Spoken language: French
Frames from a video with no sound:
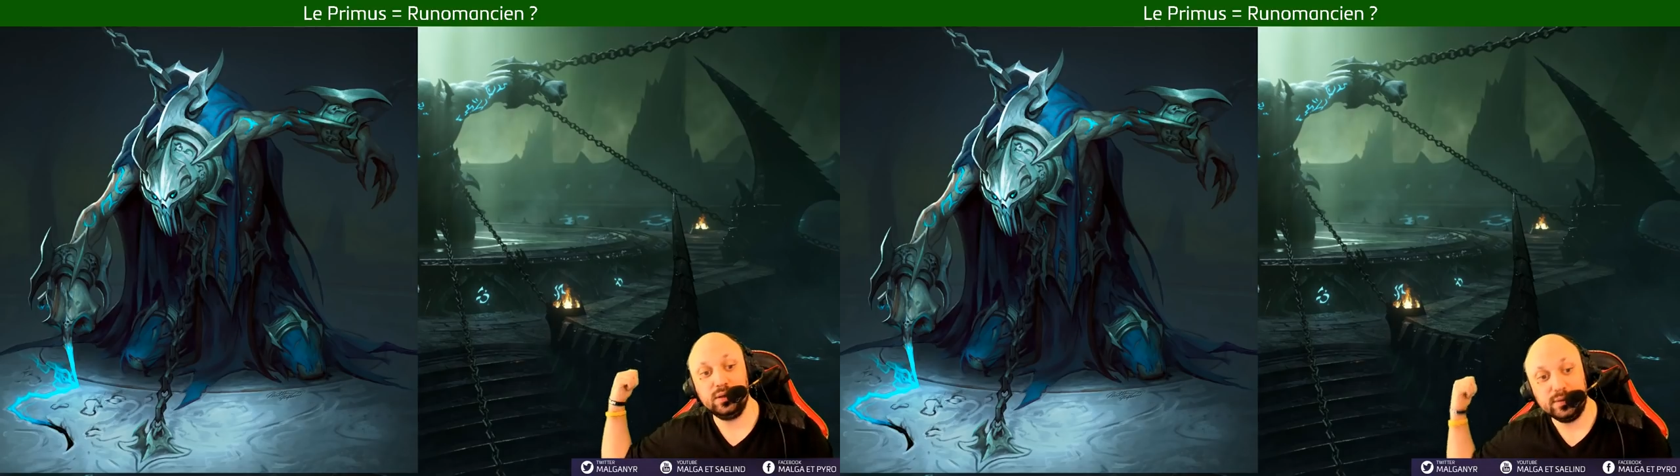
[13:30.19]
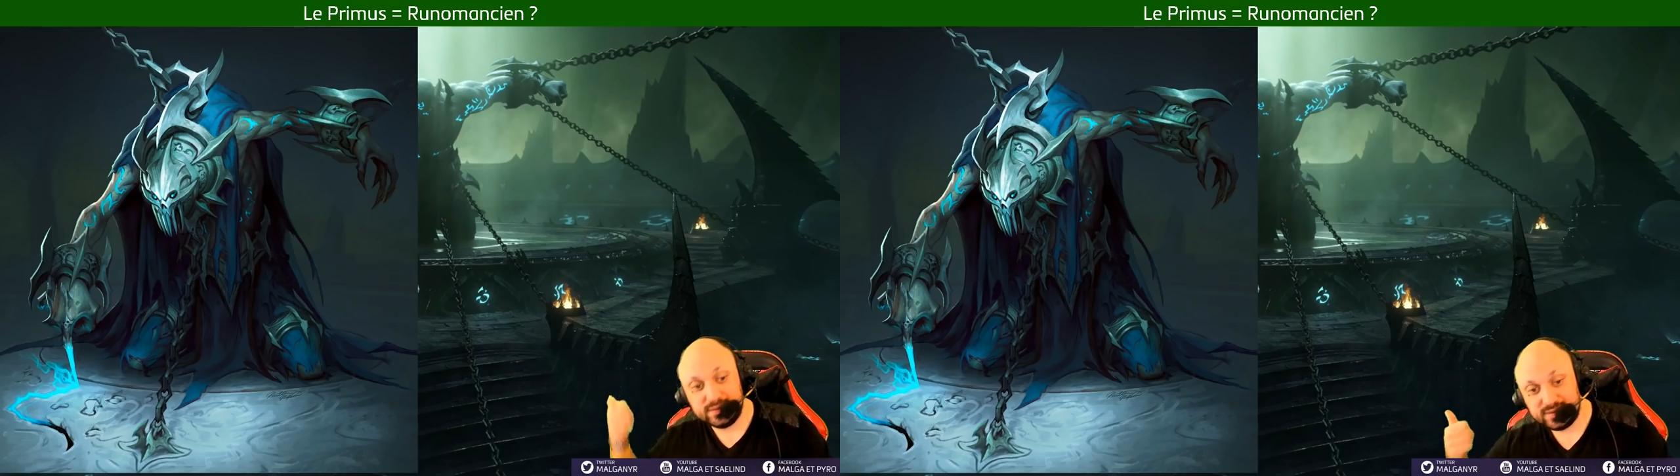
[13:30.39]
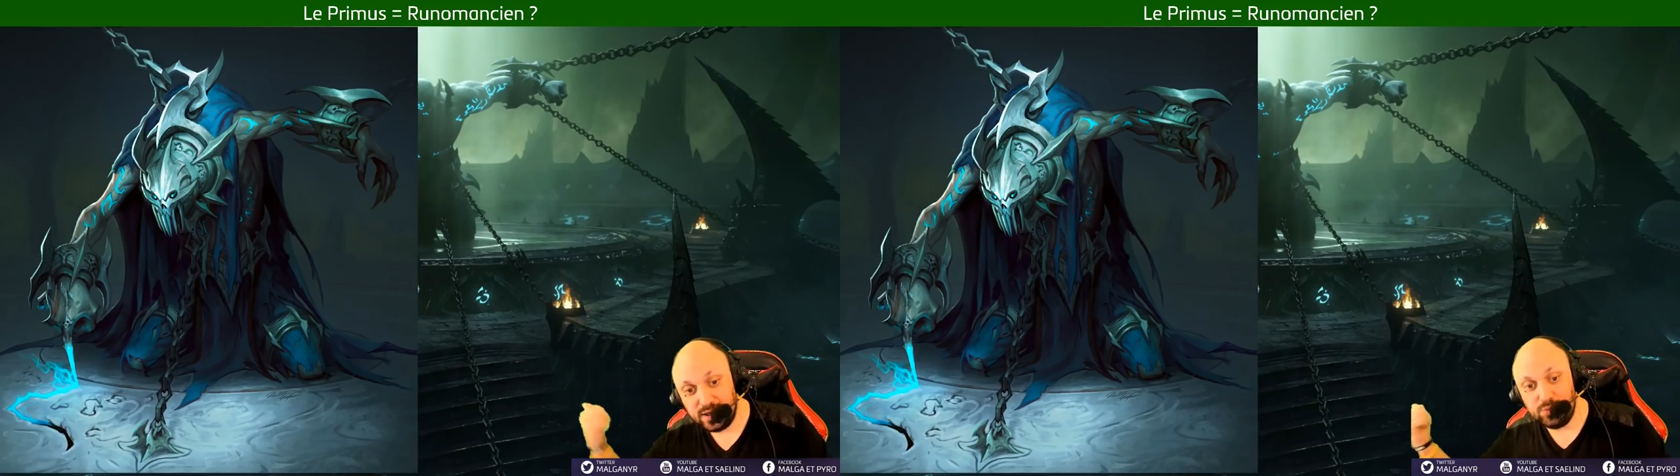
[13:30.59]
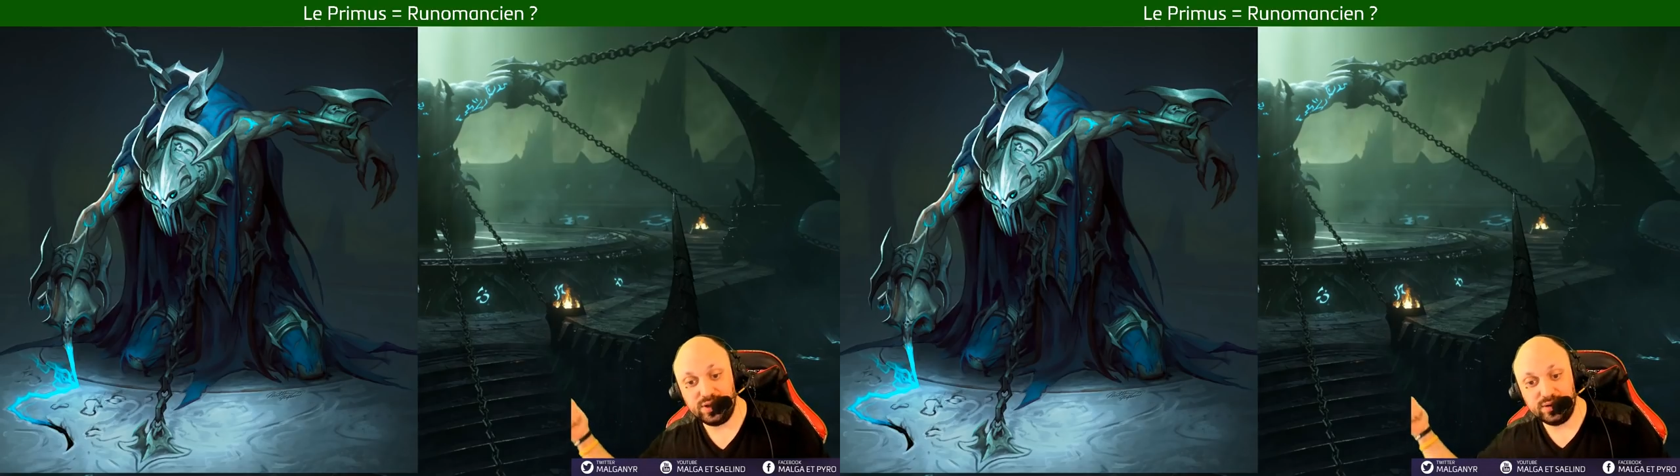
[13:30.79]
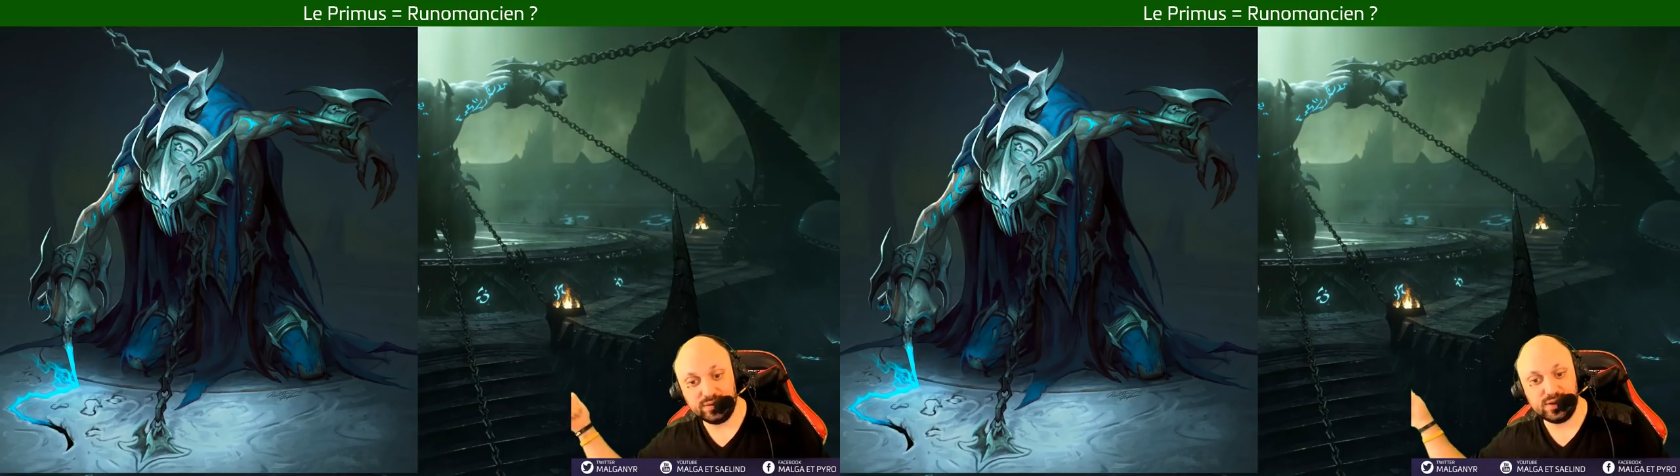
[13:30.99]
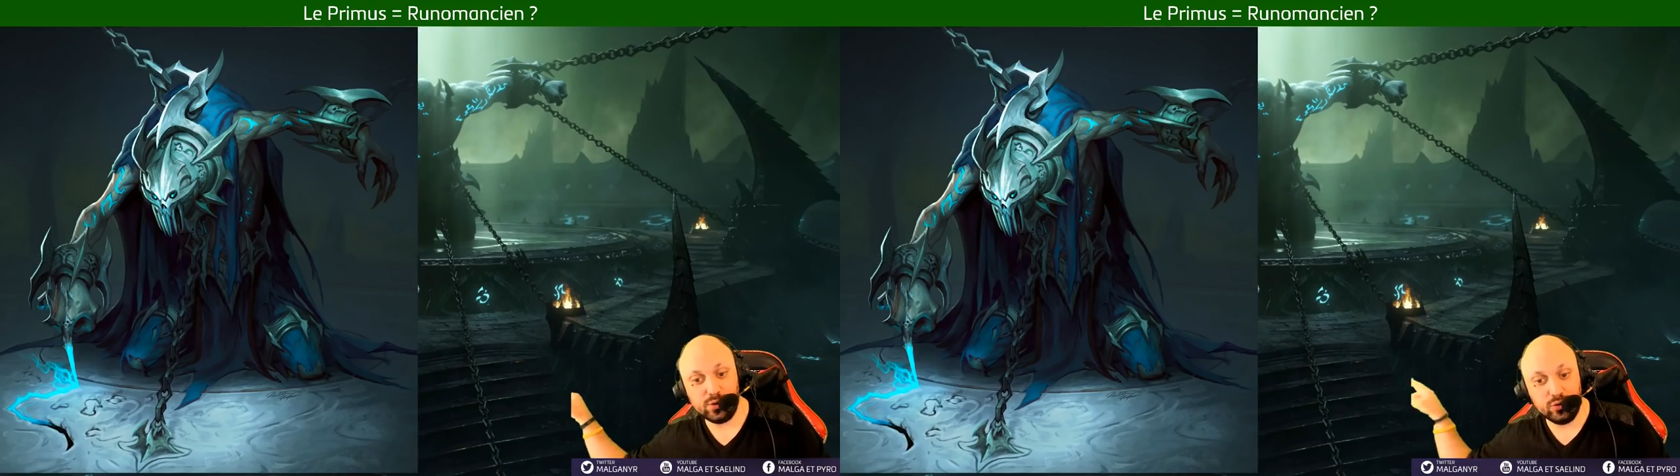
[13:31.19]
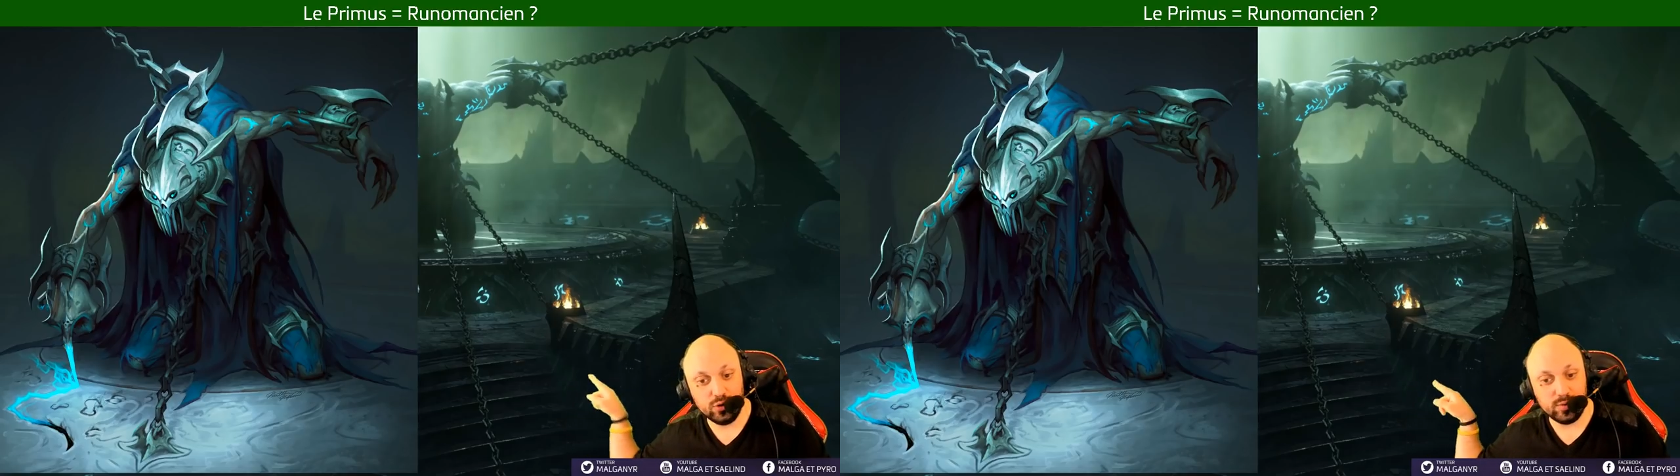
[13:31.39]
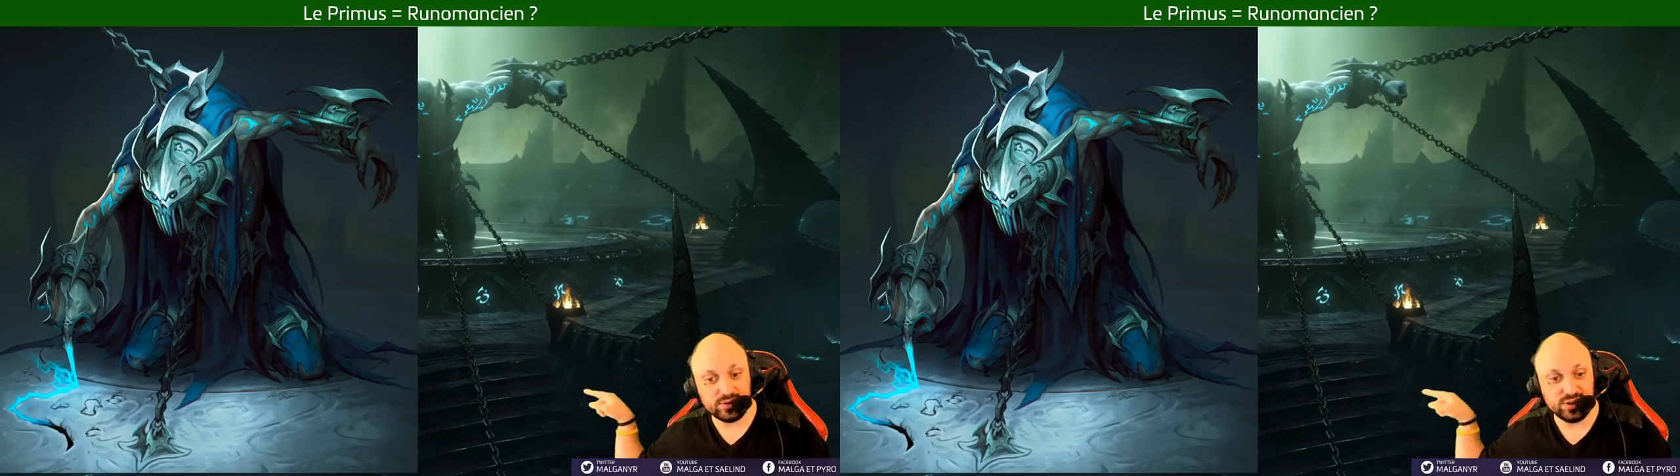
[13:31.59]
c'est lui, c'est le
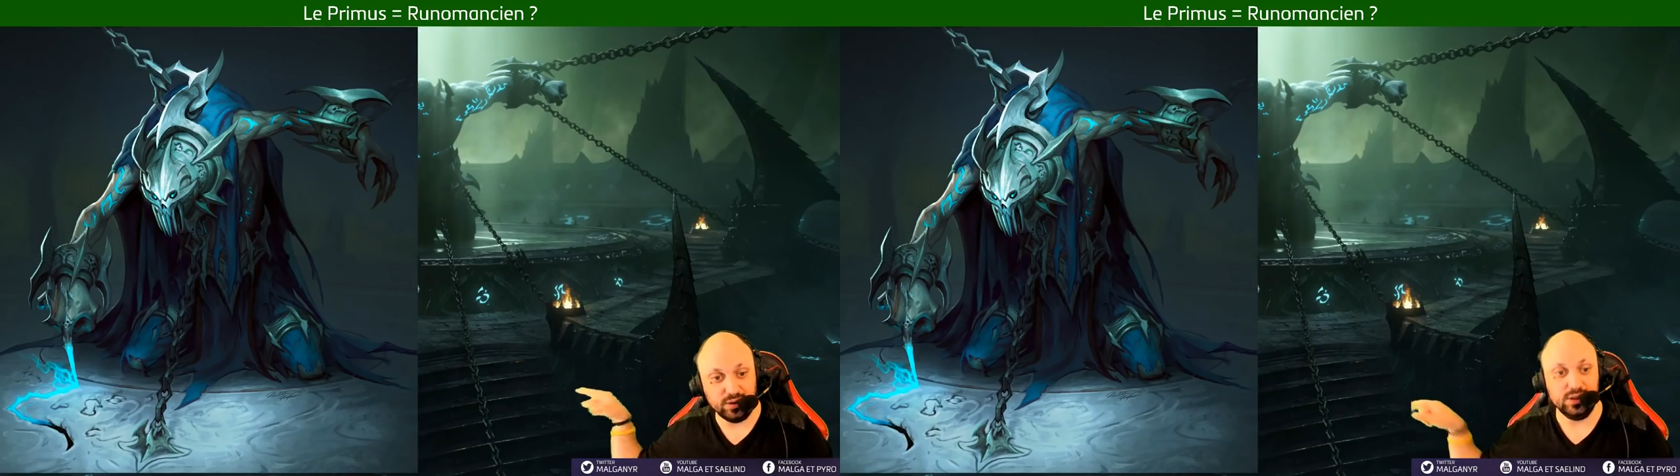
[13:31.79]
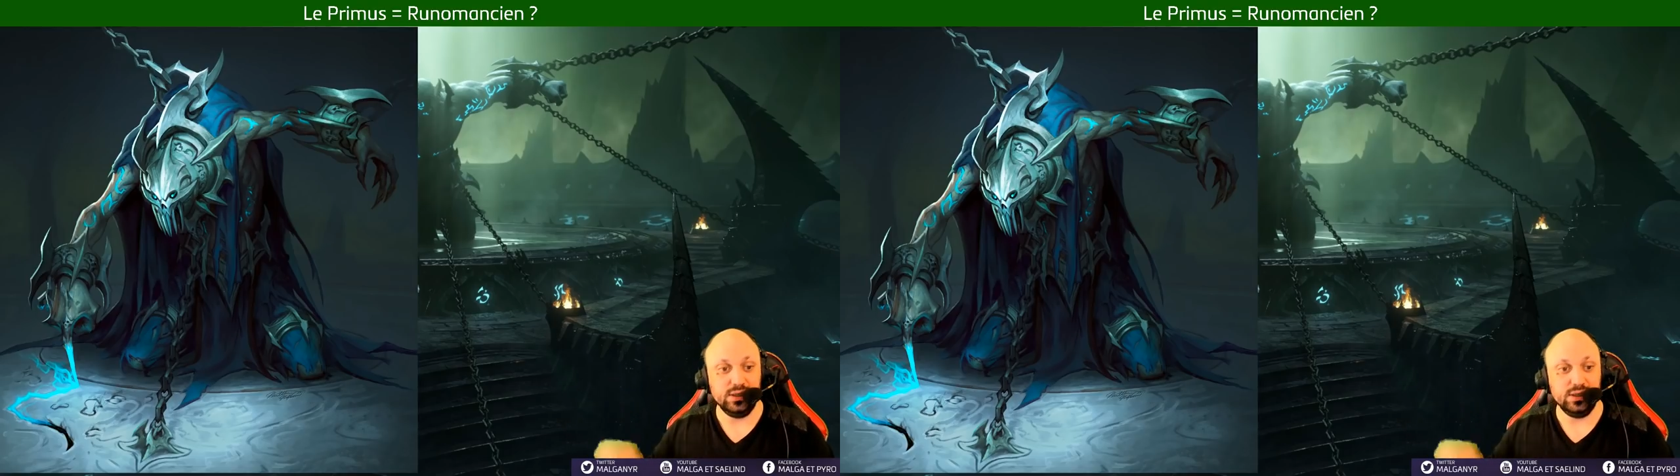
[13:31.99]
ancien.